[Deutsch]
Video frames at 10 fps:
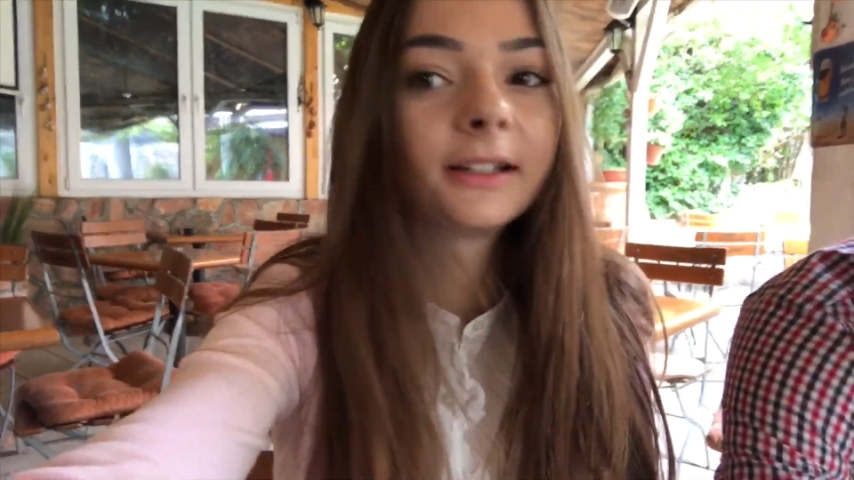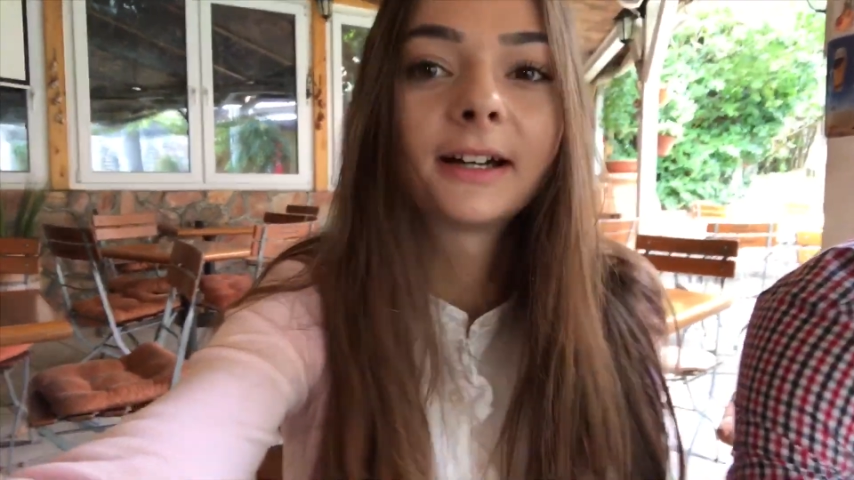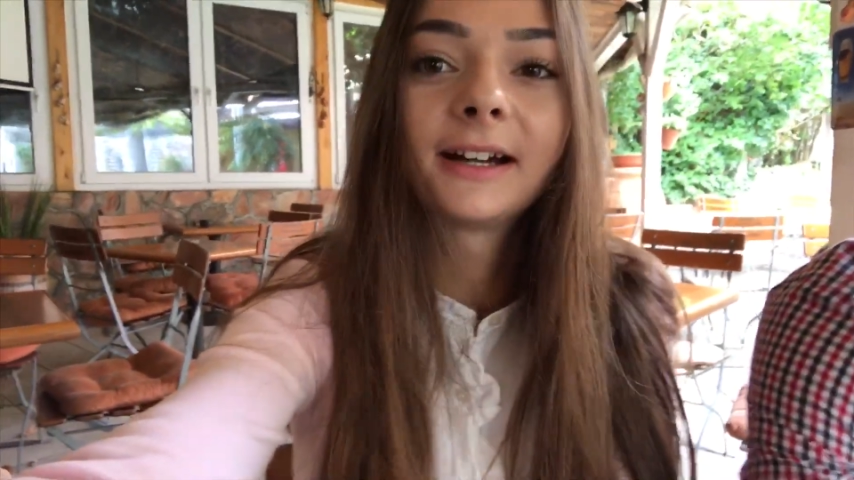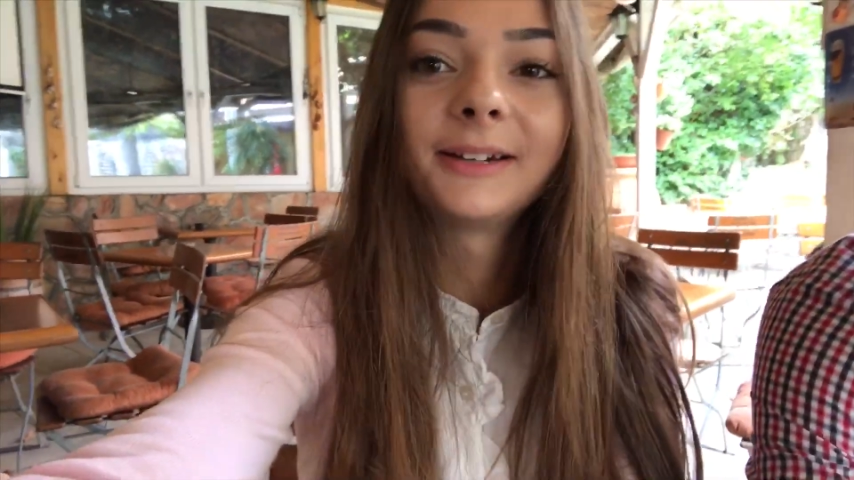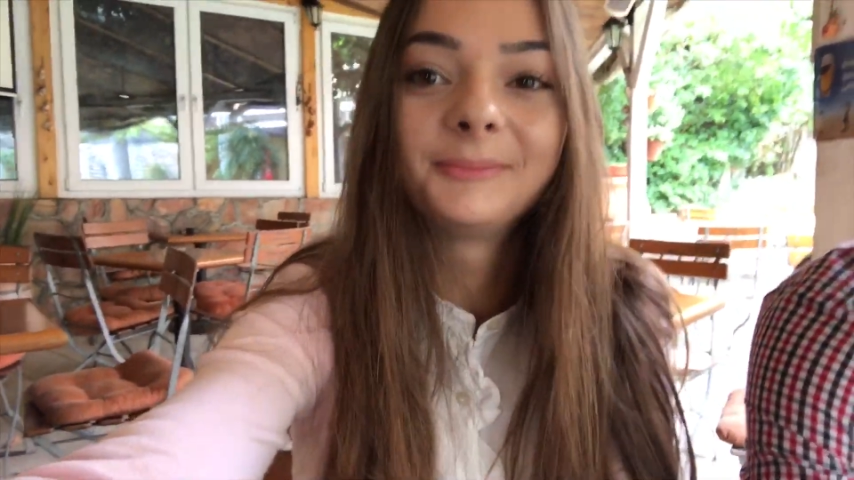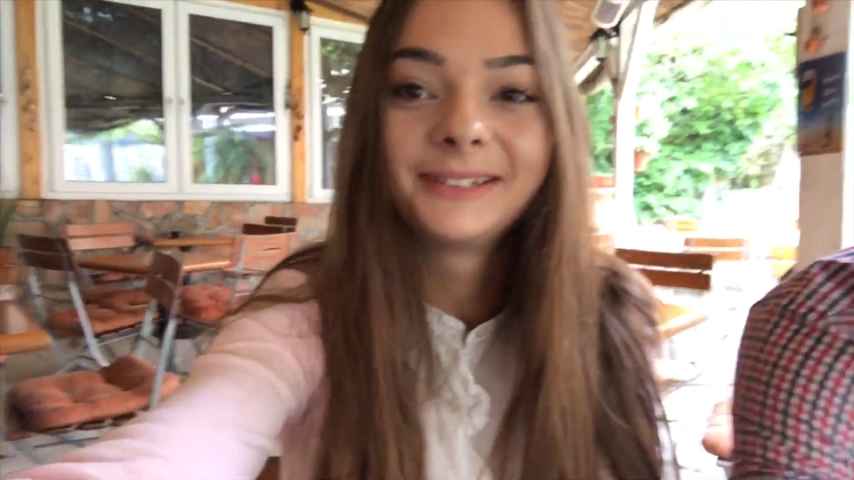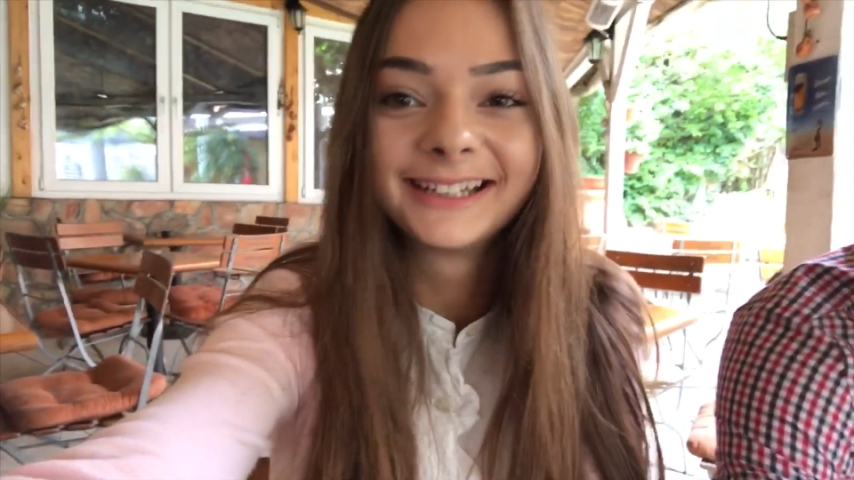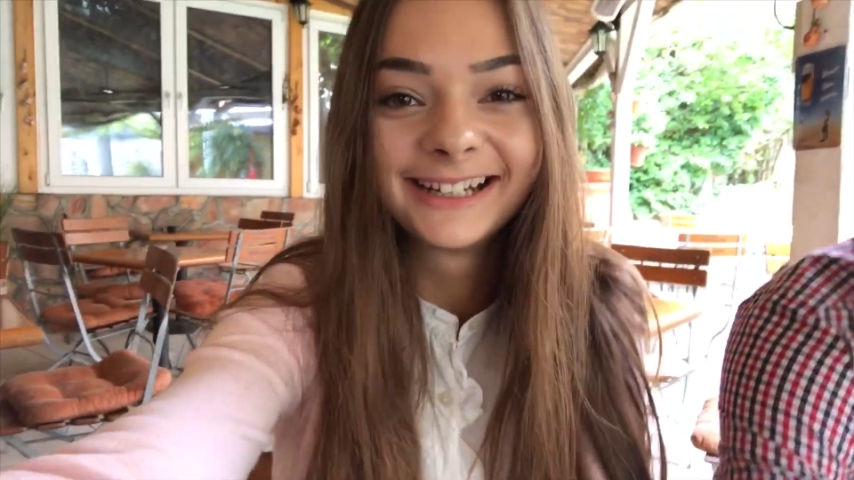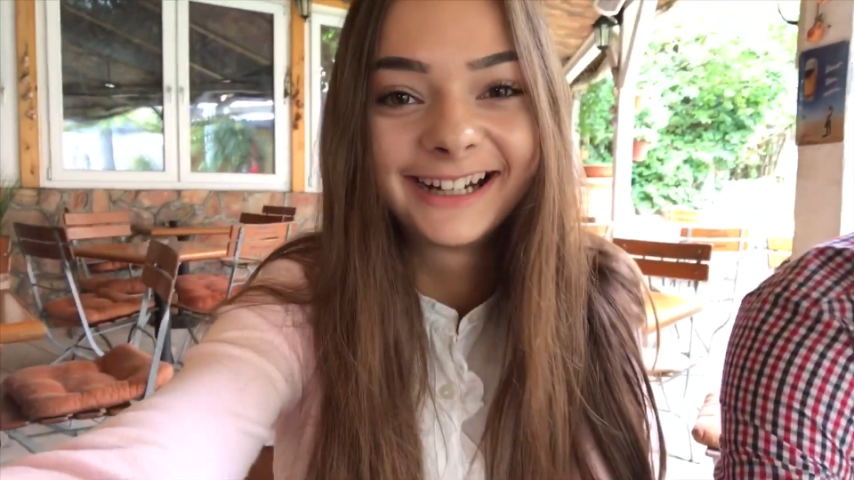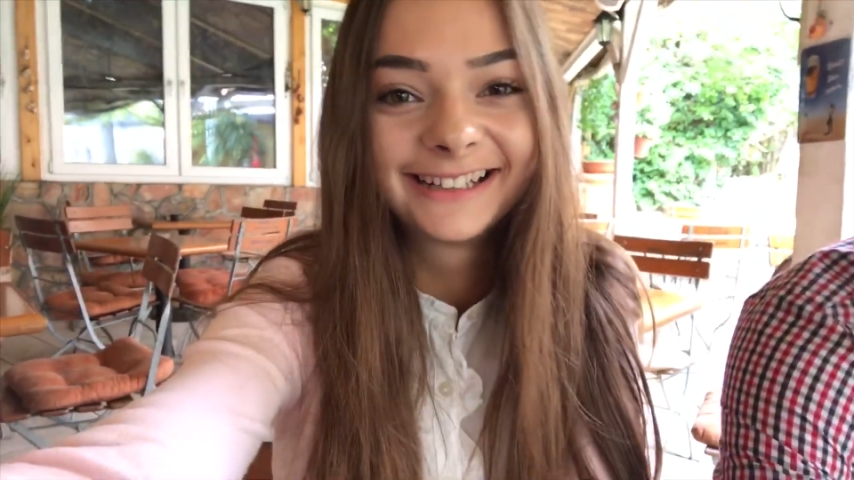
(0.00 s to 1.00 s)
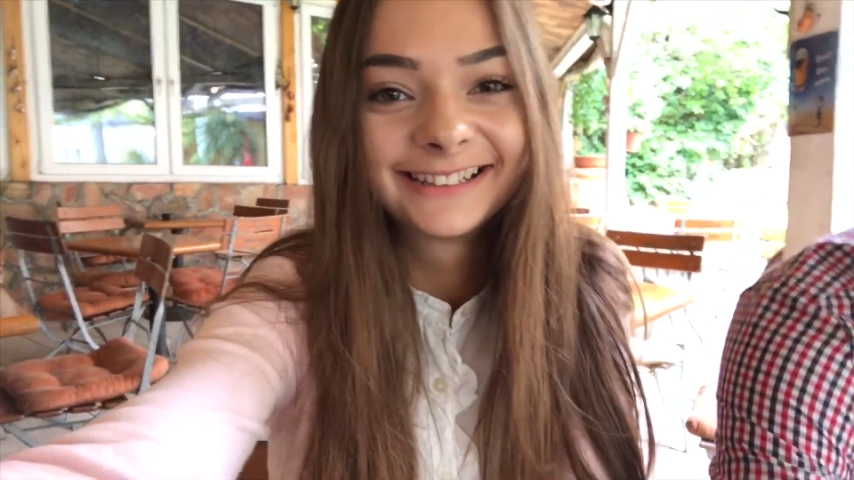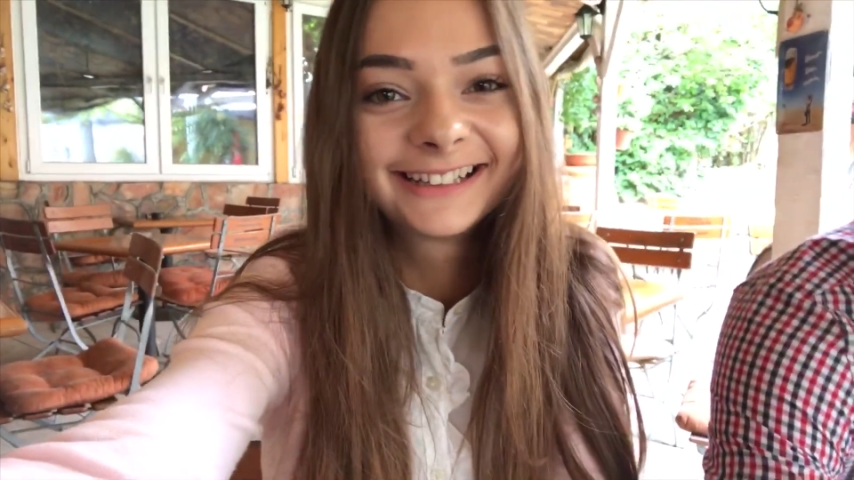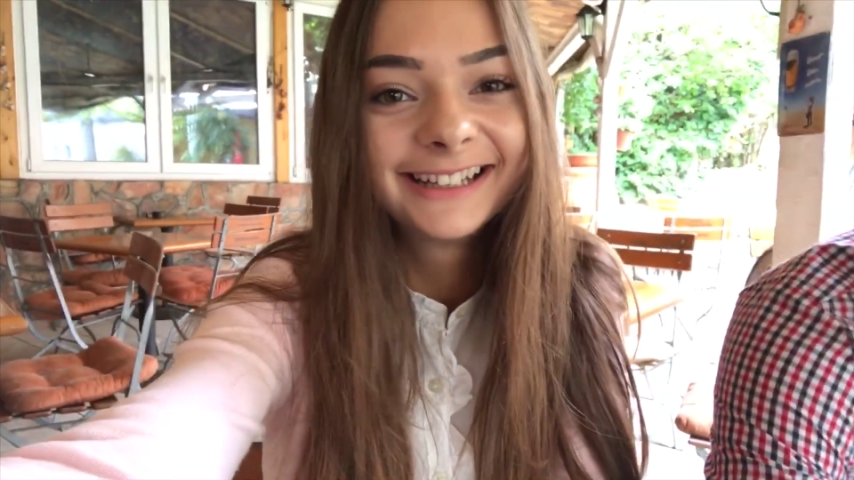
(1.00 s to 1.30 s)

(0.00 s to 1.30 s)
Ja, im Biergarten,